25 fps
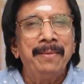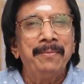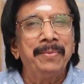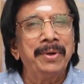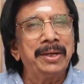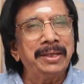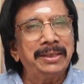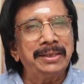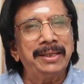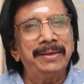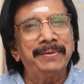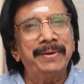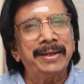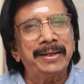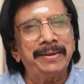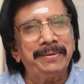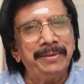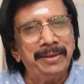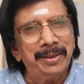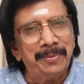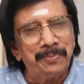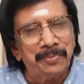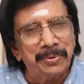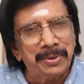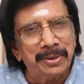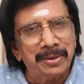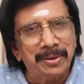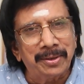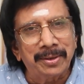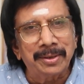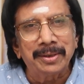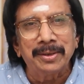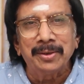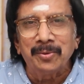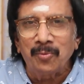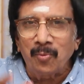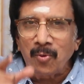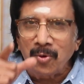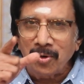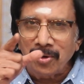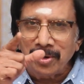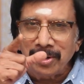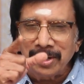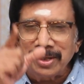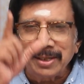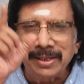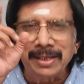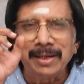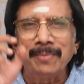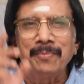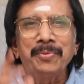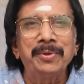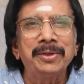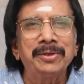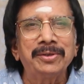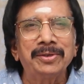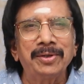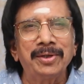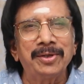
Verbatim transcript: மிகுந்த வரவேற்பு இருக்குன்னு உங்களுக்கு எப்படி